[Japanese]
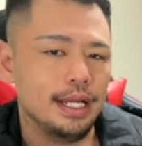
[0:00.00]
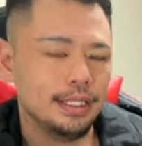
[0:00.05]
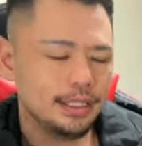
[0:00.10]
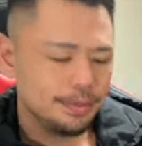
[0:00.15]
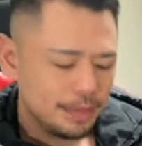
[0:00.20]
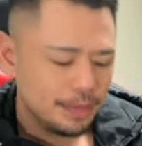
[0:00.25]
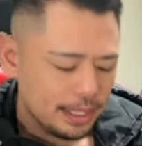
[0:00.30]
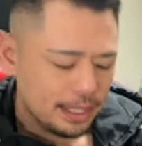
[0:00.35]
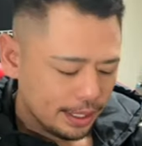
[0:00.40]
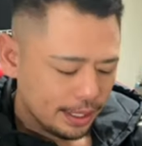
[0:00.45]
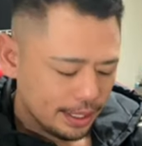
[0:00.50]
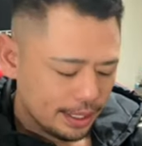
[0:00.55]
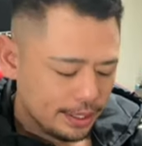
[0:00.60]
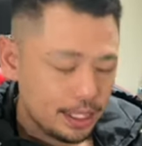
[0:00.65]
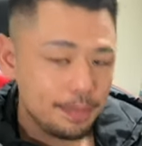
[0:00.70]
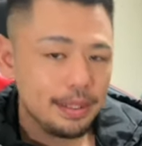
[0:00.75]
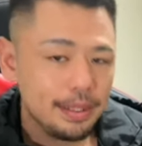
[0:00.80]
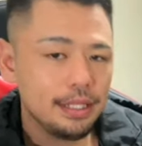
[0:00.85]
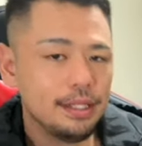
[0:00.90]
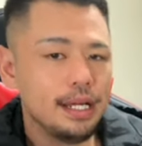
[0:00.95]
で初めだ
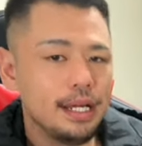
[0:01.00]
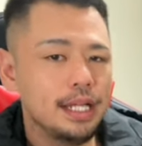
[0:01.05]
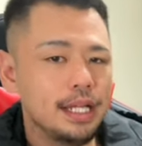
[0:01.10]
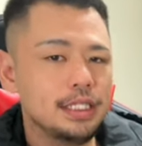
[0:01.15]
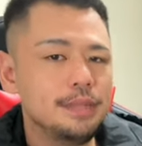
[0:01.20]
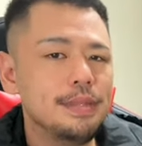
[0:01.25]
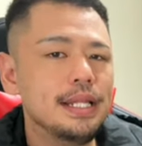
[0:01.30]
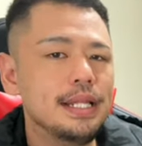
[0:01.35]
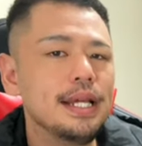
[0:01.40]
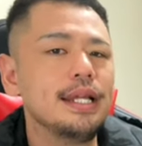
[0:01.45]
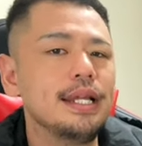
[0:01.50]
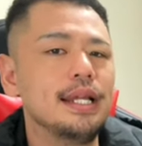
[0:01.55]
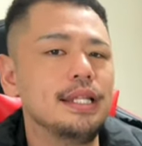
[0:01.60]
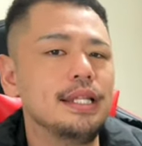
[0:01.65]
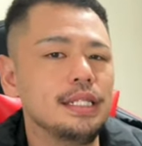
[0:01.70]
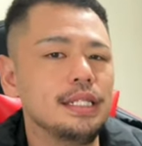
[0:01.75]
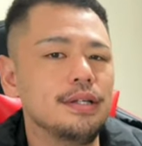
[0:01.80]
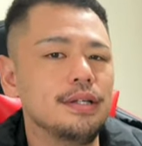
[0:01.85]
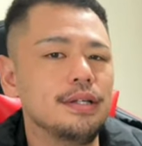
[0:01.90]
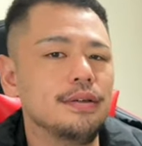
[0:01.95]
け攻め初めだ
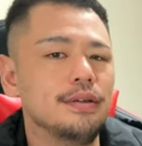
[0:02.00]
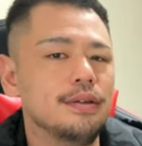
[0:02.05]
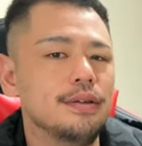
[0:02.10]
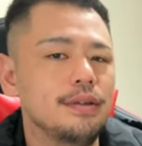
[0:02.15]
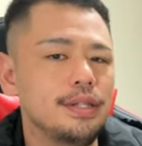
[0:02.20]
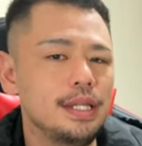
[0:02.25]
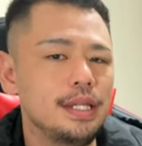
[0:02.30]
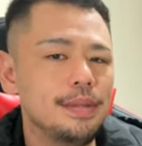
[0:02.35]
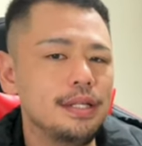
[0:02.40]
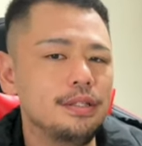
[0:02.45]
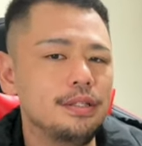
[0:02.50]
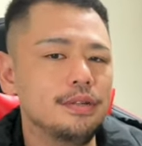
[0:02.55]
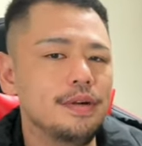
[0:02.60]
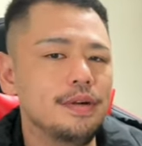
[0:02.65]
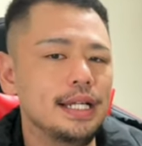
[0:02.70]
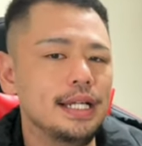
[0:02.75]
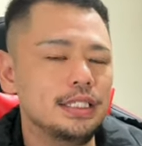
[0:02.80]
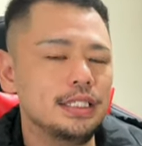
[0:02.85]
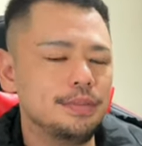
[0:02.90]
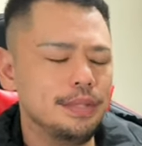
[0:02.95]
けなんだよ。攻める
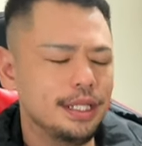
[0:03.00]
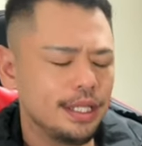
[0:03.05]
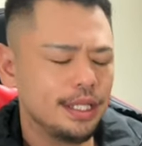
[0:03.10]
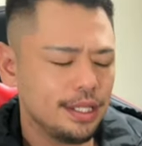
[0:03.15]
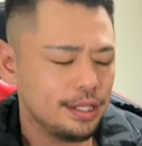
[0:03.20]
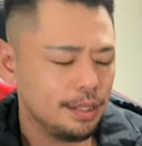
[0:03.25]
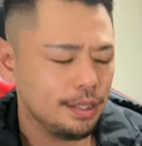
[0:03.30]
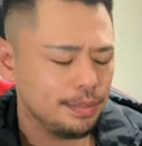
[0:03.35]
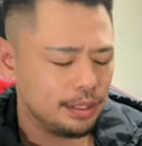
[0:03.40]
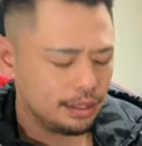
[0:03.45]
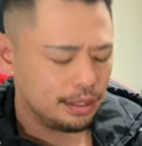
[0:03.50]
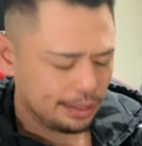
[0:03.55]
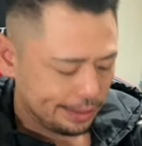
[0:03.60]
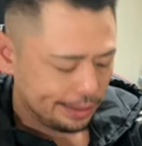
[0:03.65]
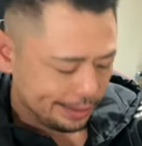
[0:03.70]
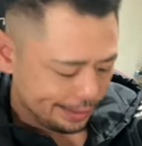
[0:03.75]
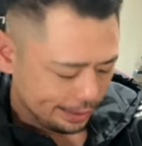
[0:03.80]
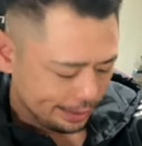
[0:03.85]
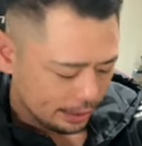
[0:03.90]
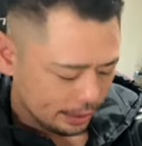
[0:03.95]
のは初めだけ攻め
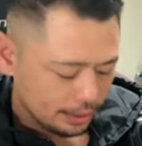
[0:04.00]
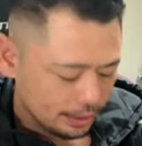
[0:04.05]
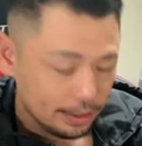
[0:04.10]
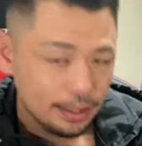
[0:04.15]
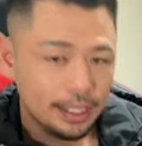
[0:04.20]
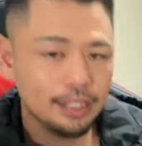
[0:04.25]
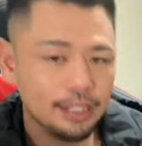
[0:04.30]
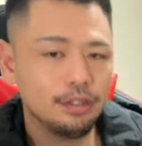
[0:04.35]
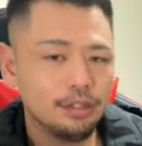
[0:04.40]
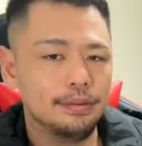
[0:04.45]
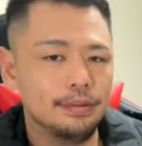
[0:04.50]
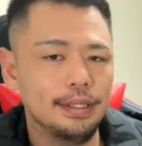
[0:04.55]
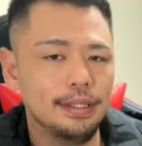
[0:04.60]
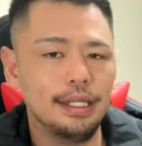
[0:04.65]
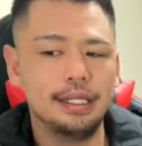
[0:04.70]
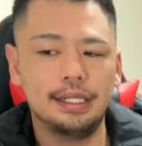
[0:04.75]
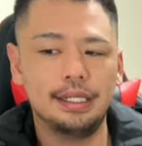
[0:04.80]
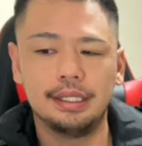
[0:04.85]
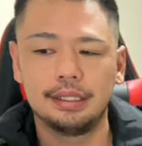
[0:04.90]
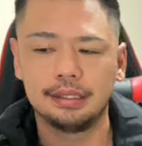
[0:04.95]
て、あと
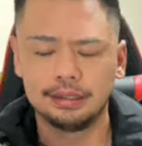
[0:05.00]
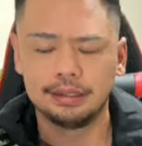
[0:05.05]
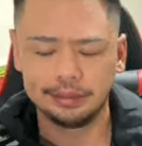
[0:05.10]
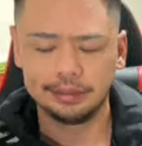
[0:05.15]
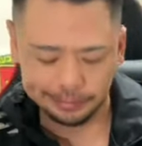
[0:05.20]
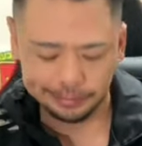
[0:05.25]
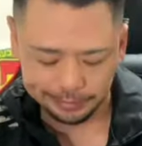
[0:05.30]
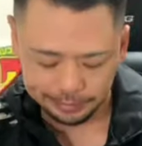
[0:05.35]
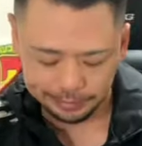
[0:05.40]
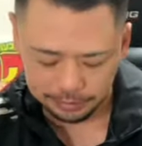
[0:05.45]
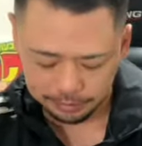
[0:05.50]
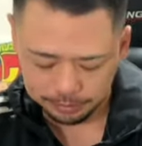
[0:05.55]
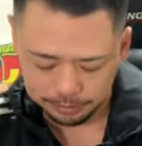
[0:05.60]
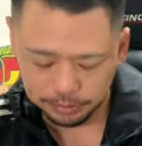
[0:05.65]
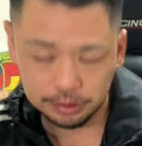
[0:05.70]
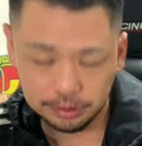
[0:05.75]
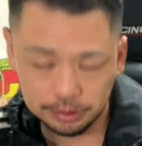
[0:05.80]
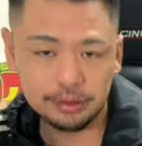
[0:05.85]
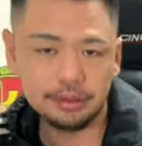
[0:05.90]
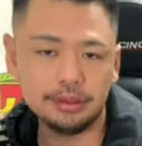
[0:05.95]
は
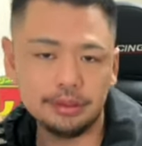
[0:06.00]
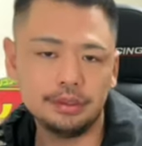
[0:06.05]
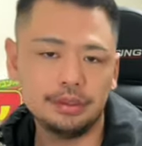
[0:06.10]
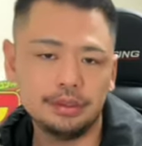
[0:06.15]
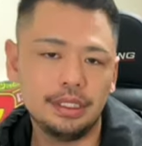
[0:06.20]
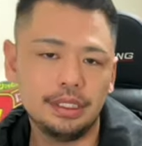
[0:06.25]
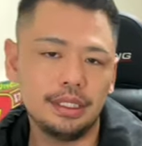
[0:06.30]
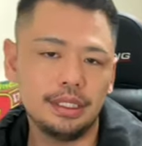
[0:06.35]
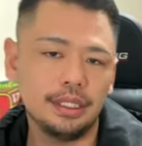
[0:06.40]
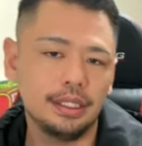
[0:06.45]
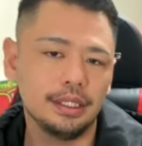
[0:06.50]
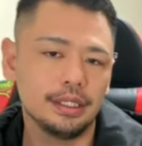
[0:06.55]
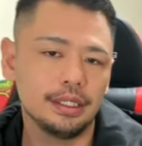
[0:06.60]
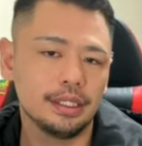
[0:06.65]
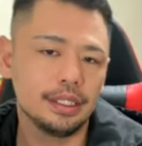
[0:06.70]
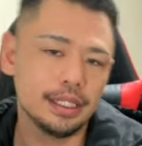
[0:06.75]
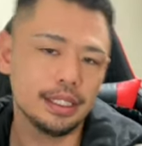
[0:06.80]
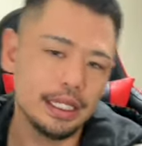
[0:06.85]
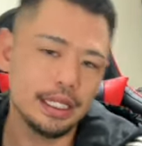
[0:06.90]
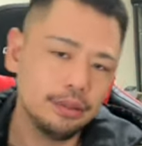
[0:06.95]
もう普通に
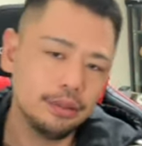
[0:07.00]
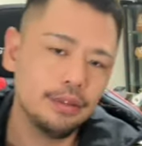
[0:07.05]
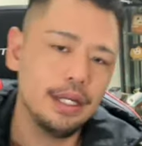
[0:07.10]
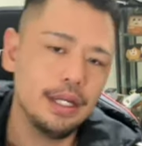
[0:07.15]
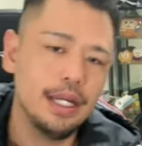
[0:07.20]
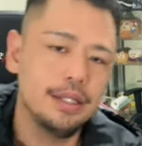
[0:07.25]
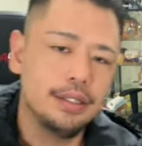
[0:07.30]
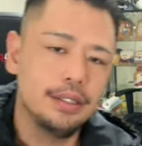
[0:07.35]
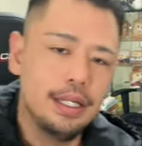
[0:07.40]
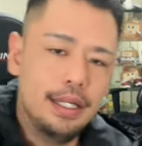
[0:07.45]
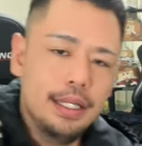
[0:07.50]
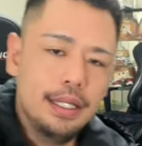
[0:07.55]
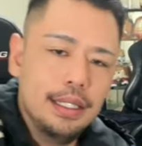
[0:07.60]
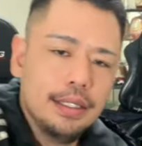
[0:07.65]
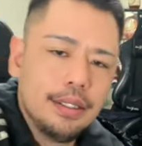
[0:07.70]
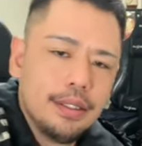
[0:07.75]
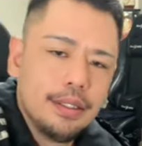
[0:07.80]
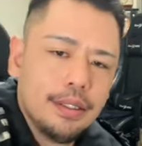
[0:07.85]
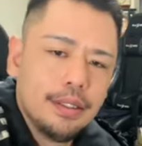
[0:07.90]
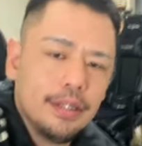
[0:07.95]
企画とかやるか
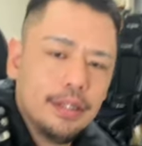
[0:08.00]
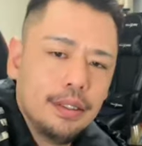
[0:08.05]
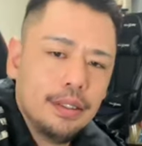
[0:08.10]
ら。